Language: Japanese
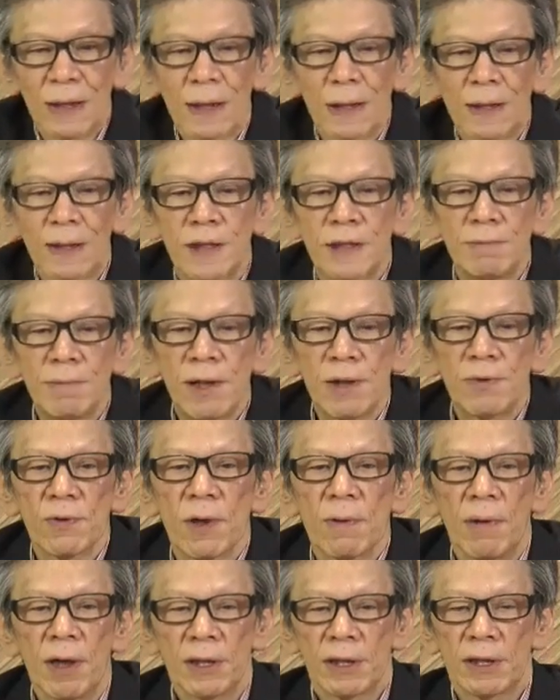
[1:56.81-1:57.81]
えー、知名
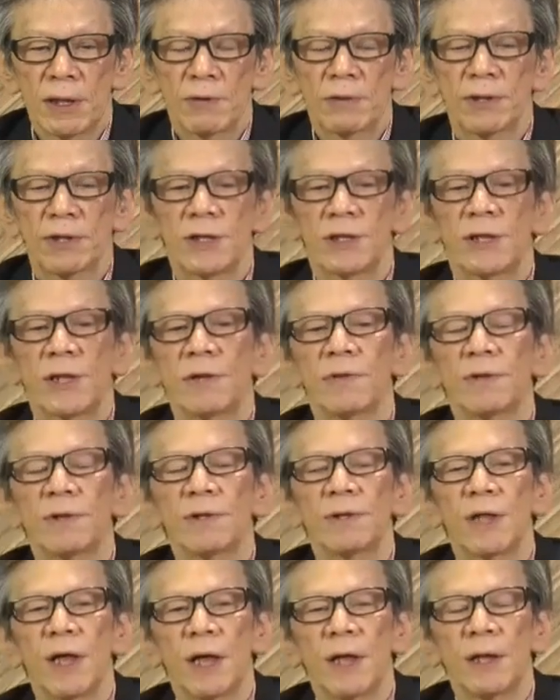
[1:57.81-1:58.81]
度が全く違うん
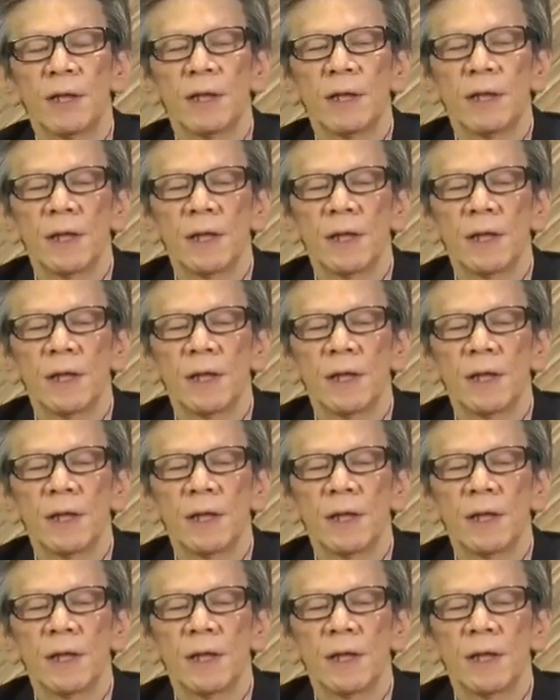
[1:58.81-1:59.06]
ですね、